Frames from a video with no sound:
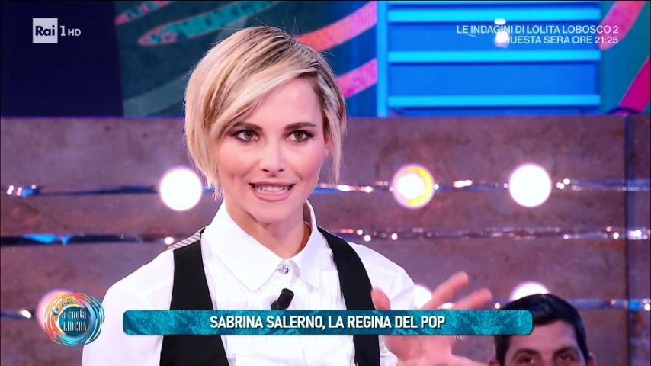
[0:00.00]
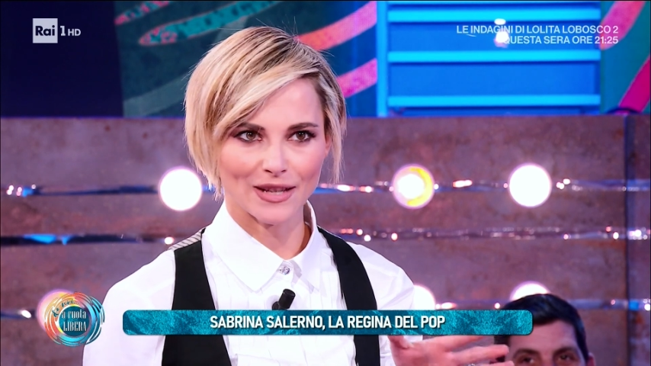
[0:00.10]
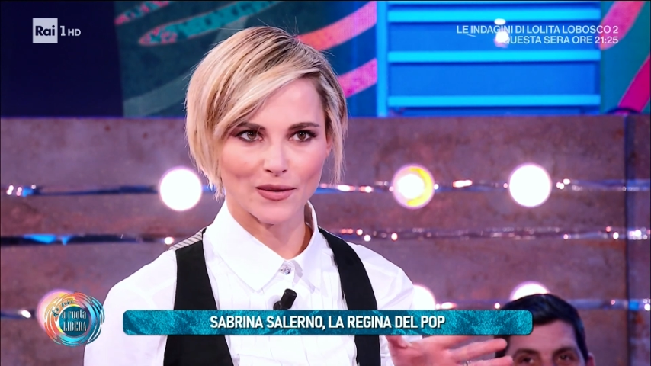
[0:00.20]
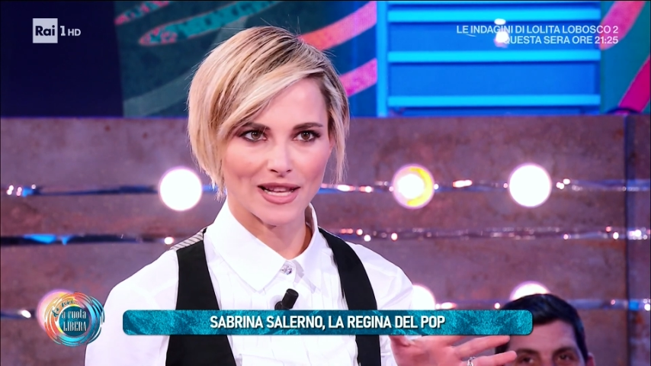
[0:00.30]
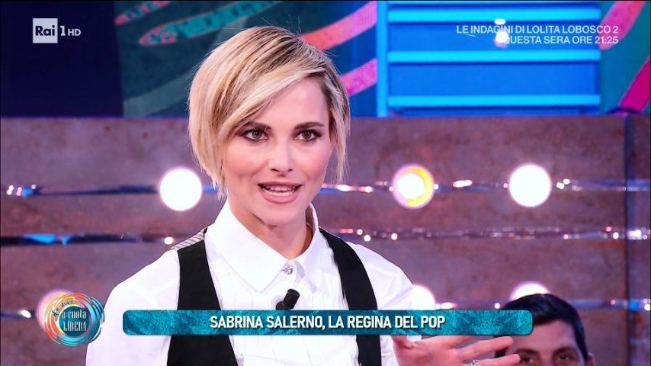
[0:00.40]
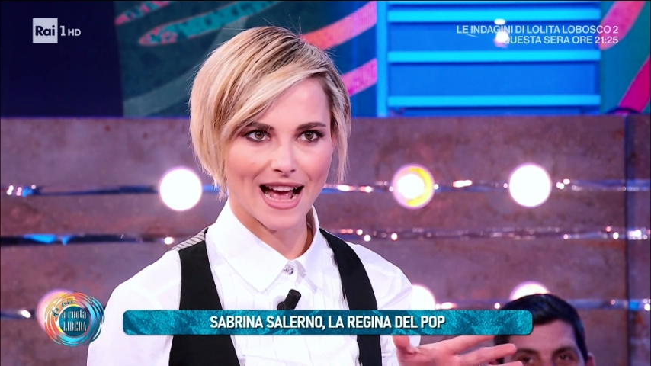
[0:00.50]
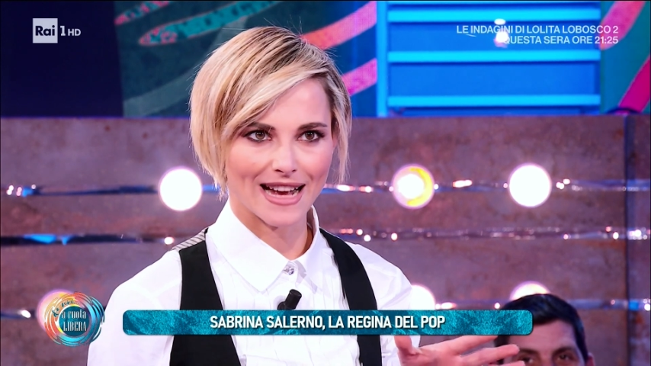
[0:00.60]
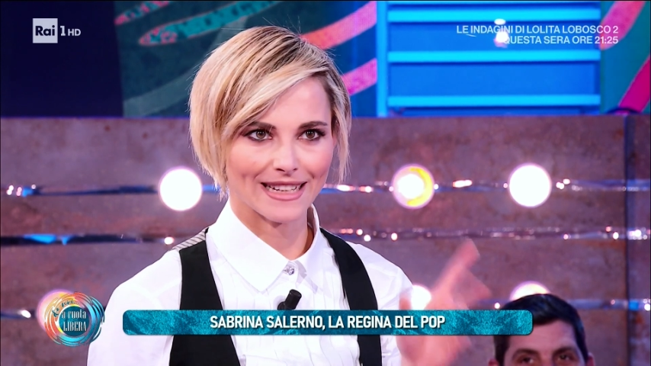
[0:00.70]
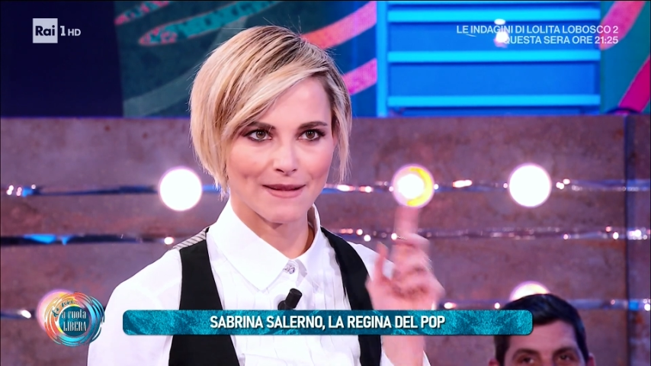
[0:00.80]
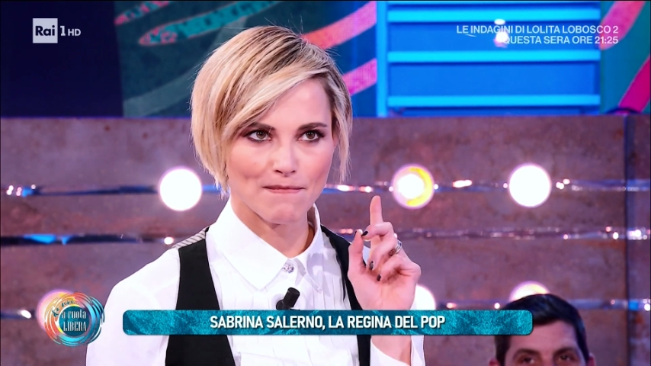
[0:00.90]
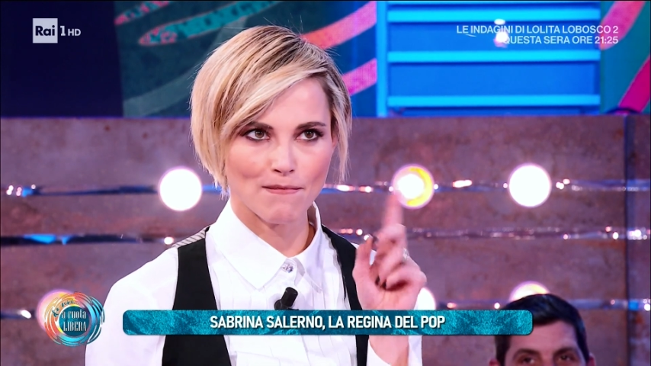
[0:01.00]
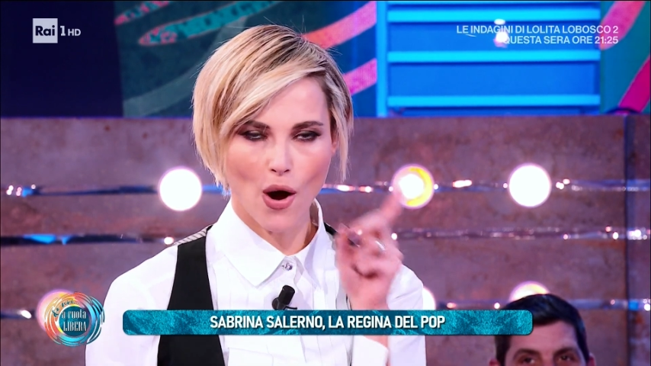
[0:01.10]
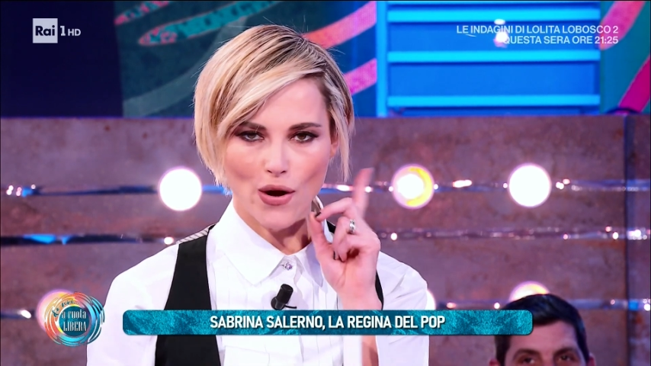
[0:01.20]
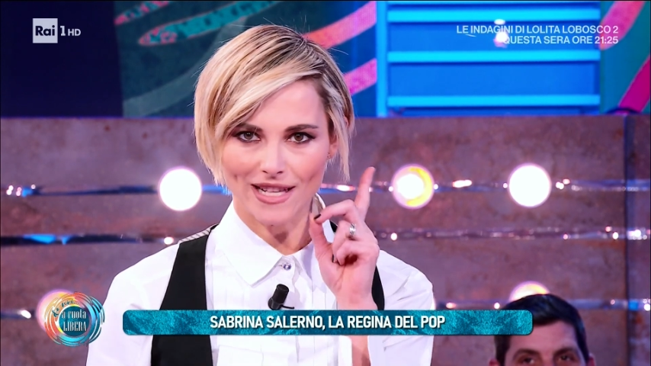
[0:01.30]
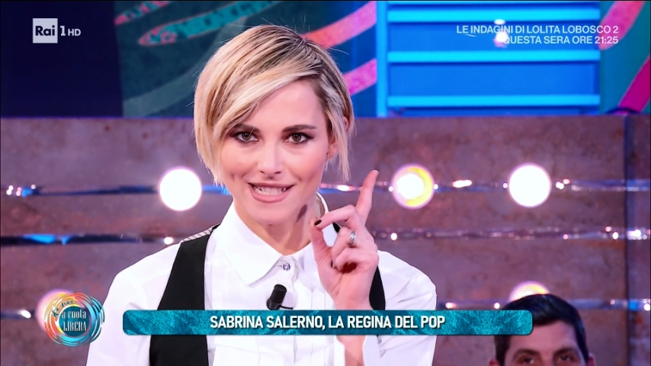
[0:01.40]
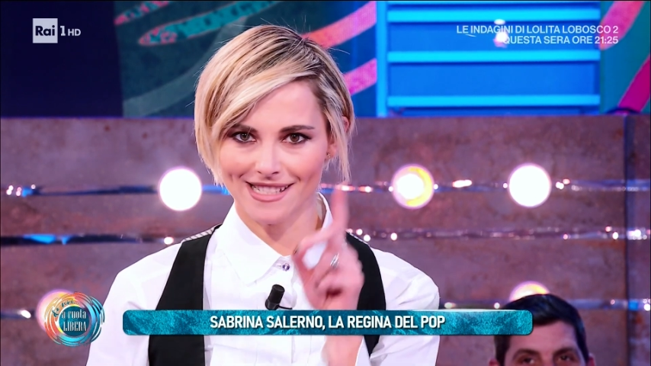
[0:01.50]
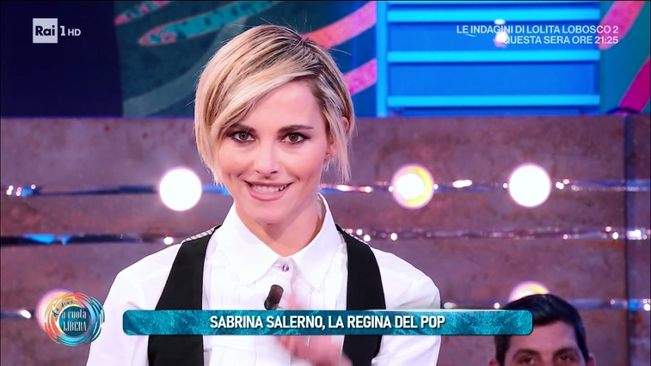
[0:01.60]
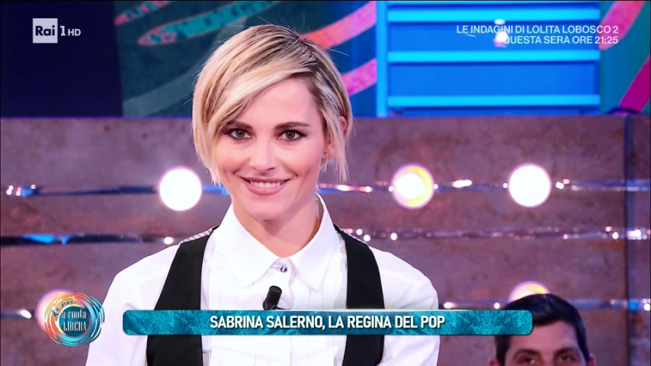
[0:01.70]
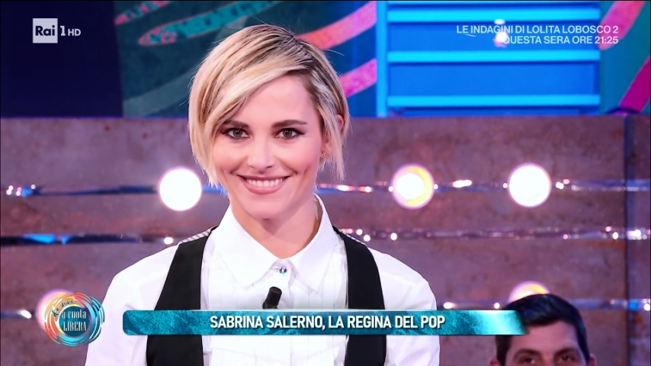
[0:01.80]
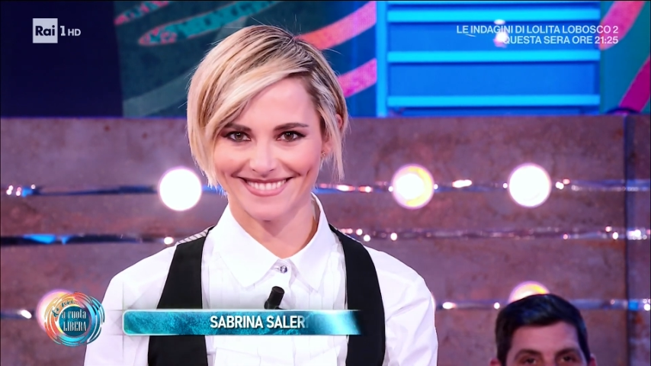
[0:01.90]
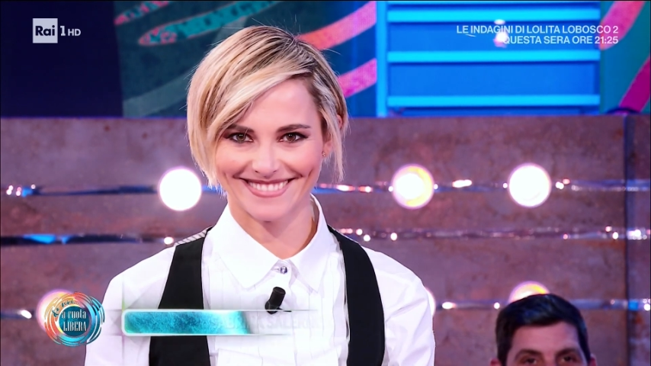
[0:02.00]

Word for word: di quegli anni, in Boys! Wow.